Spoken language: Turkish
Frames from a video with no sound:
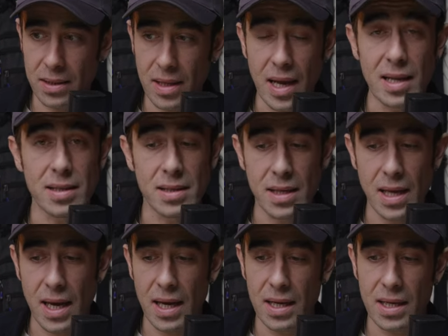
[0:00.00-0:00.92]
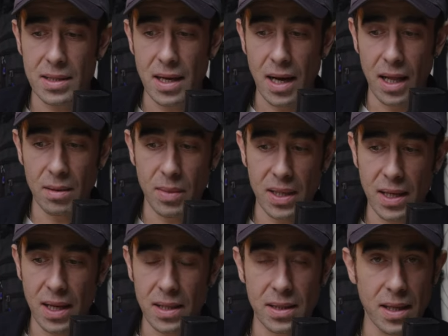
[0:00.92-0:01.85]
telsiz ehliyeti
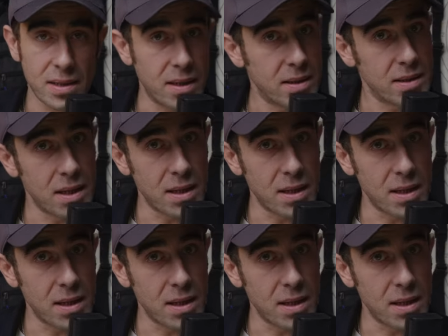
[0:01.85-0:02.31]
almadan ne satın